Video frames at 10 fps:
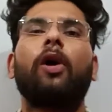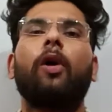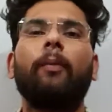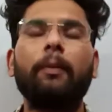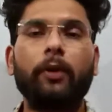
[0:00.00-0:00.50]

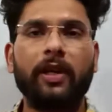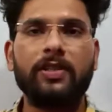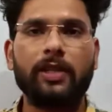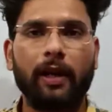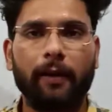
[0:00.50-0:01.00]
कॉमन
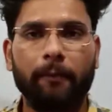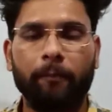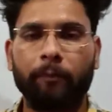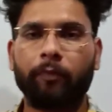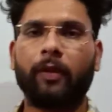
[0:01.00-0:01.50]
पोटेंशियल
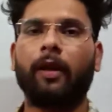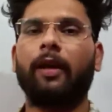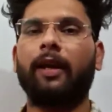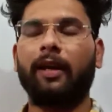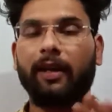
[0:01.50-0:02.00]

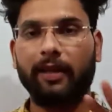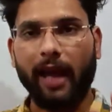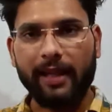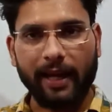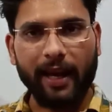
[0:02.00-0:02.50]

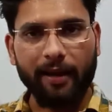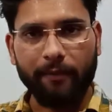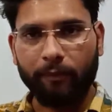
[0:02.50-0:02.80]
याद आया